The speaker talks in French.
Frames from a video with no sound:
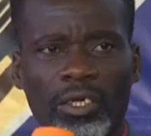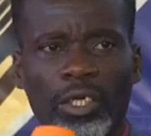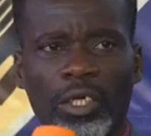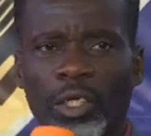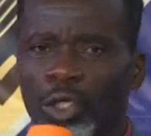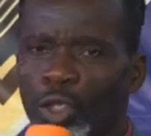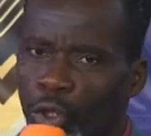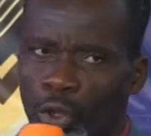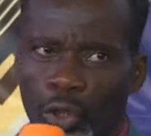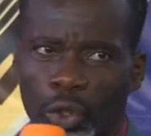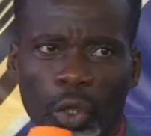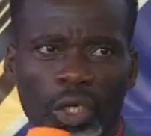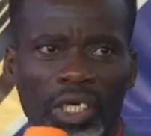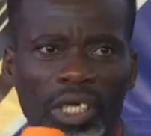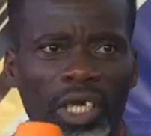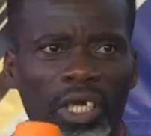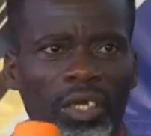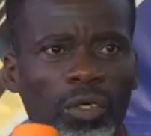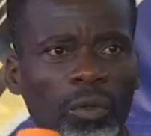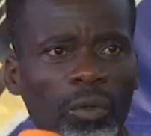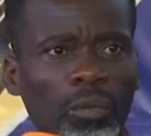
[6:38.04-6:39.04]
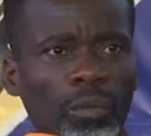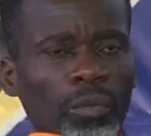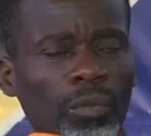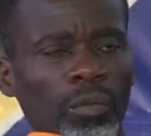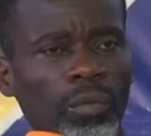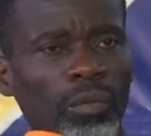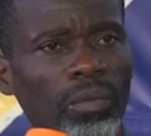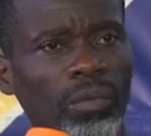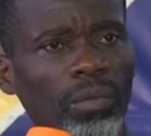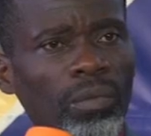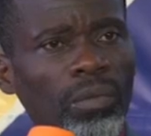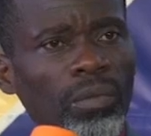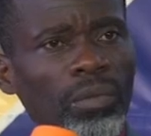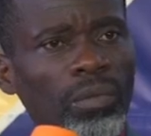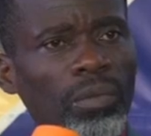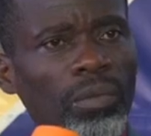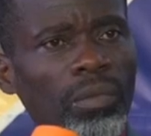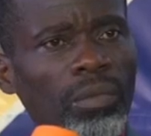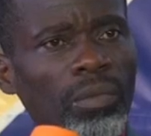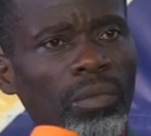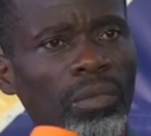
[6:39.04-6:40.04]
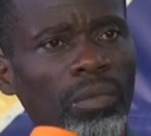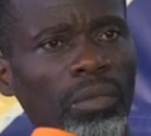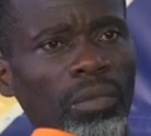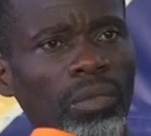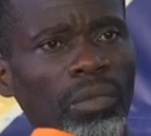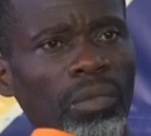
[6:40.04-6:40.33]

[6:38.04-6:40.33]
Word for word: En fait, ce qu'on doit comprendre, c'est que le taux de sucre